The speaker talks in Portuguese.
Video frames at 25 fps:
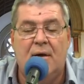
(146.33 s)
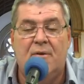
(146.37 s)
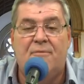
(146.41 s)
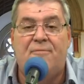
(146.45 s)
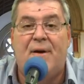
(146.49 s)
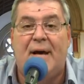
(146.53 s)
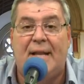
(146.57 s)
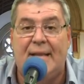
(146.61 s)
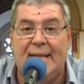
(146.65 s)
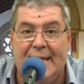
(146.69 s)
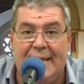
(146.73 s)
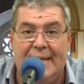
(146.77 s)

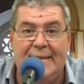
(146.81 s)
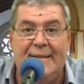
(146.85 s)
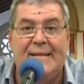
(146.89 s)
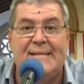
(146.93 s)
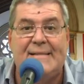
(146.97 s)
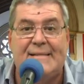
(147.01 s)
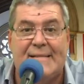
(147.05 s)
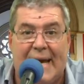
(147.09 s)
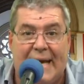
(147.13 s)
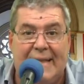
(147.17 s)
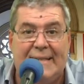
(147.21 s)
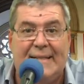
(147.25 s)
falando
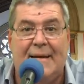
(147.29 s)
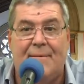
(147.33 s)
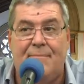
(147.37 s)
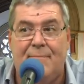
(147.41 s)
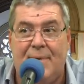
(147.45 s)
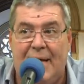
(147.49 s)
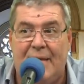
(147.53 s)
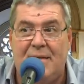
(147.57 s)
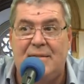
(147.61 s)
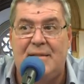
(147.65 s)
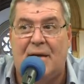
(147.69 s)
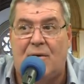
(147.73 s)

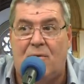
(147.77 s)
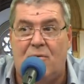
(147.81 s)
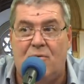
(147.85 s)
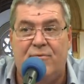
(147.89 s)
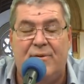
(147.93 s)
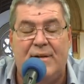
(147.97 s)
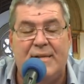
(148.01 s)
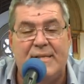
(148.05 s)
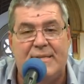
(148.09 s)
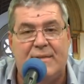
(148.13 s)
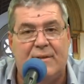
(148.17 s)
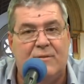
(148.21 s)
exatamente da
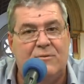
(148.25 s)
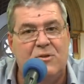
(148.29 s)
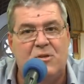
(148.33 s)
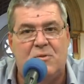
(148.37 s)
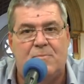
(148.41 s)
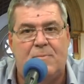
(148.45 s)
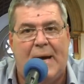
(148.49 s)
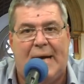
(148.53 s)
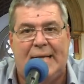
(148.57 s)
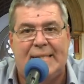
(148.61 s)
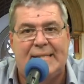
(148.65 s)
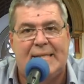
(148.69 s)
conversão
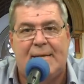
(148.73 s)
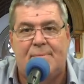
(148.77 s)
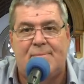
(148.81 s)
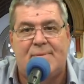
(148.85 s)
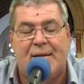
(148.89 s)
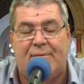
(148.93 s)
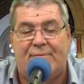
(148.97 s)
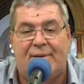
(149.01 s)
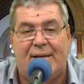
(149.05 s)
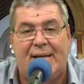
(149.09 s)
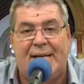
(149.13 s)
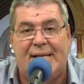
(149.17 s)
dos padres, que
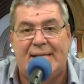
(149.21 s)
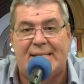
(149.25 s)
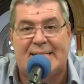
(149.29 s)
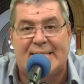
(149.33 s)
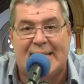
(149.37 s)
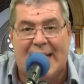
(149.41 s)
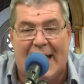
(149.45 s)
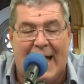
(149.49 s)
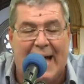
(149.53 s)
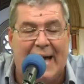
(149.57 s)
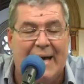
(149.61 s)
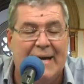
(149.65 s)
precisava
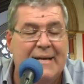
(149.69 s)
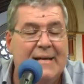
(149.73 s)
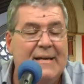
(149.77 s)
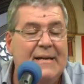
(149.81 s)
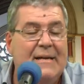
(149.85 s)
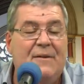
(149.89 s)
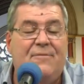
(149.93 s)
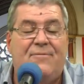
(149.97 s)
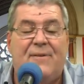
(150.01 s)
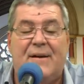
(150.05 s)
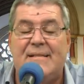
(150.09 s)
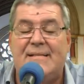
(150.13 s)
rezar
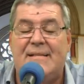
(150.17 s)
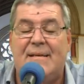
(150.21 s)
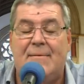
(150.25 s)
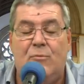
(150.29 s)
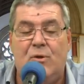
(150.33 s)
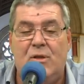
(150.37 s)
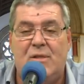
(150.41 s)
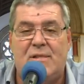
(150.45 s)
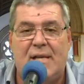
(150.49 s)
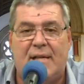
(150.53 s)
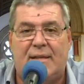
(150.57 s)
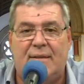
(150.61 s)
e fazer
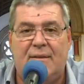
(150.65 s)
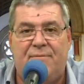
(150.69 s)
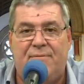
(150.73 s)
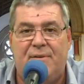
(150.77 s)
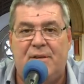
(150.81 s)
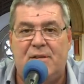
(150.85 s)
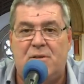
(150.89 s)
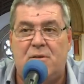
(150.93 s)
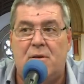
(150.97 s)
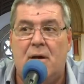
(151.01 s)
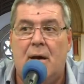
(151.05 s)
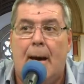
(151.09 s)
muito
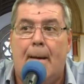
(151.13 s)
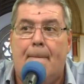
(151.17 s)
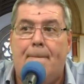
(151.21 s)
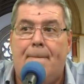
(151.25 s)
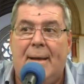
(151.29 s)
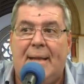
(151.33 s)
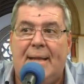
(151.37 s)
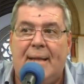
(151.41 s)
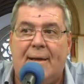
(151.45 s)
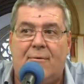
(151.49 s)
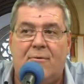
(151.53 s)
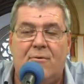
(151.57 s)
sacrifício
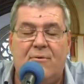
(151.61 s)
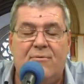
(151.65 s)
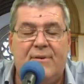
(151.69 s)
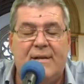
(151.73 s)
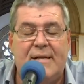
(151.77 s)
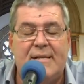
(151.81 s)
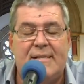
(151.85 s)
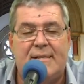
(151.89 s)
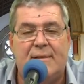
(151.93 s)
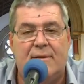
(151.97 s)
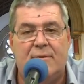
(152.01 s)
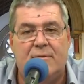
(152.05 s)
pela
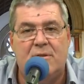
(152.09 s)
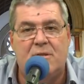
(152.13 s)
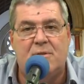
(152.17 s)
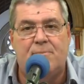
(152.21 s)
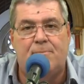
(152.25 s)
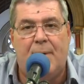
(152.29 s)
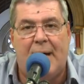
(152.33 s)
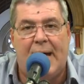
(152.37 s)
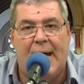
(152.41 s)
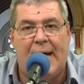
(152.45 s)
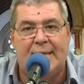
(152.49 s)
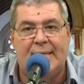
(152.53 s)
conversão dos
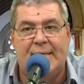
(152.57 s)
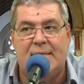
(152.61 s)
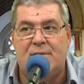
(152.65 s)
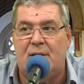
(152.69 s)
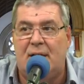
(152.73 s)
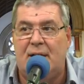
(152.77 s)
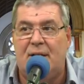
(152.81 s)
padres.